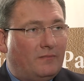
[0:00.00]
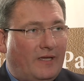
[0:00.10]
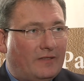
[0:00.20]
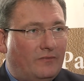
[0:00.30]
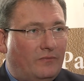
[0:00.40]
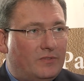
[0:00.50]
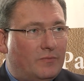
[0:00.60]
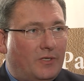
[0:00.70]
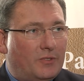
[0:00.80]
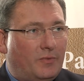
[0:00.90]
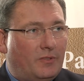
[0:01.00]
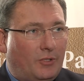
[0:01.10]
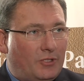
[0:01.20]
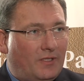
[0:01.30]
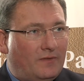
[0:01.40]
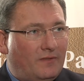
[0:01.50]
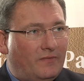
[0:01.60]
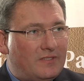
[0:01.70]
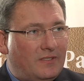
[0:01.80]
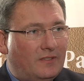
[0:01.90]
Märkten wie zum Beispiel Deutschland
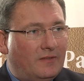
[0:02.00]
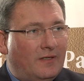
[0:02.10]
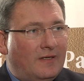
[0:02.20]
investiert.